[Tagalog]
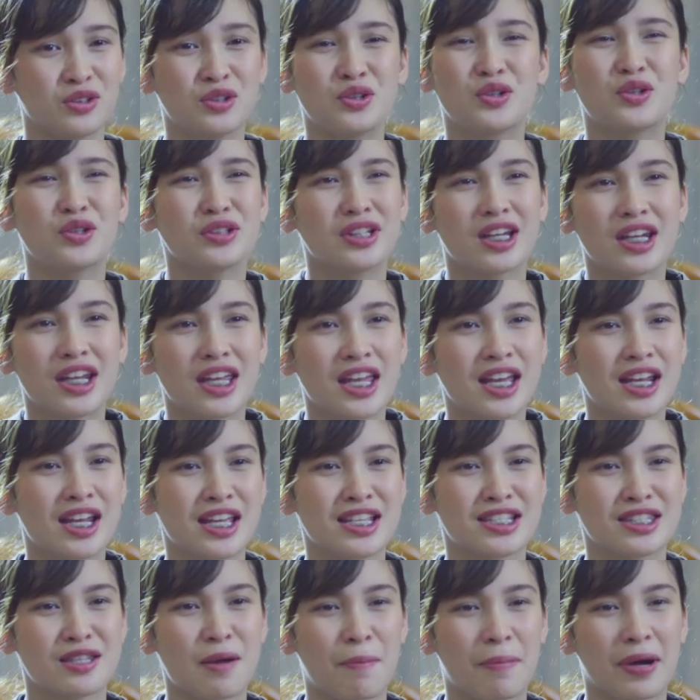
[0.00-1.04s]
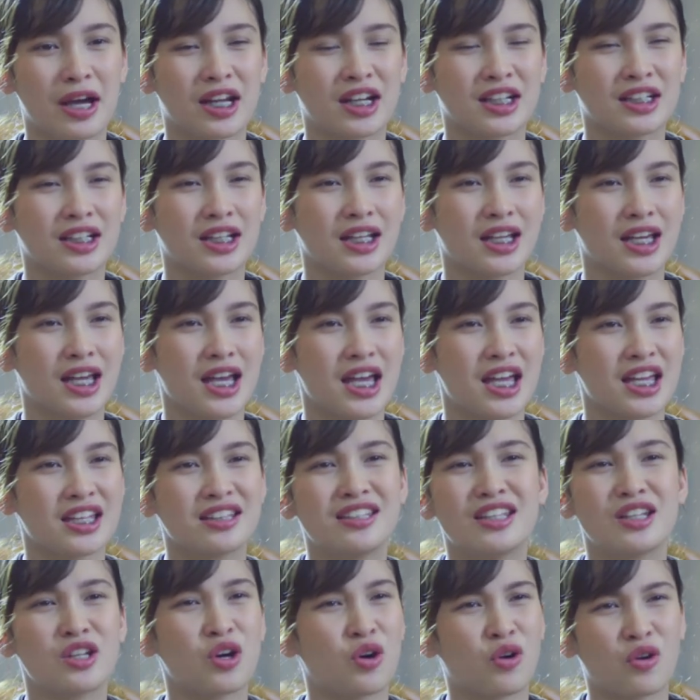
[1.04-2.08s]
Doon ko na-realize na parang
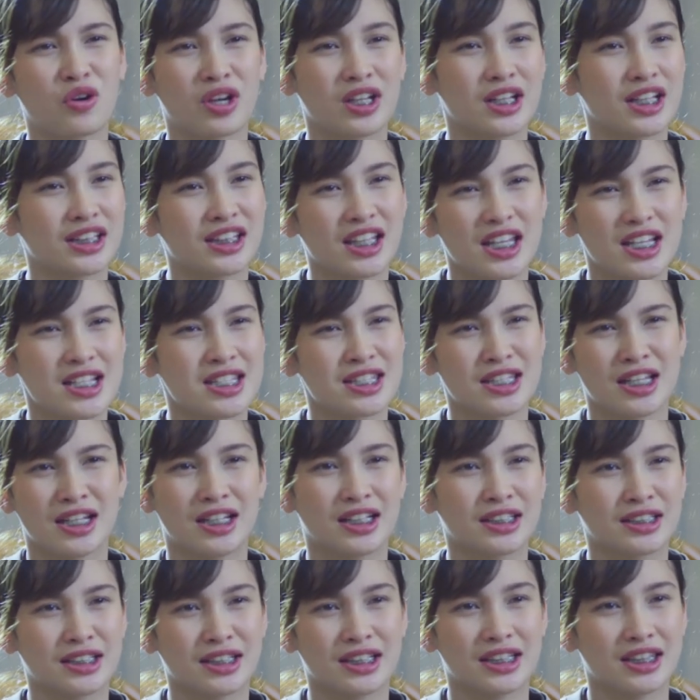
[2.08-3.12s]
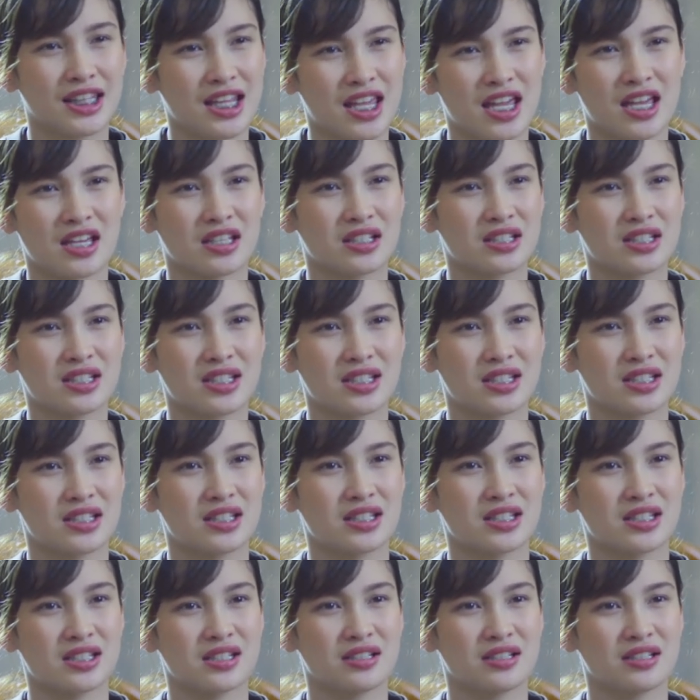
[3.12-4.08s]
hindi na okay na tiis na lang ng tiis.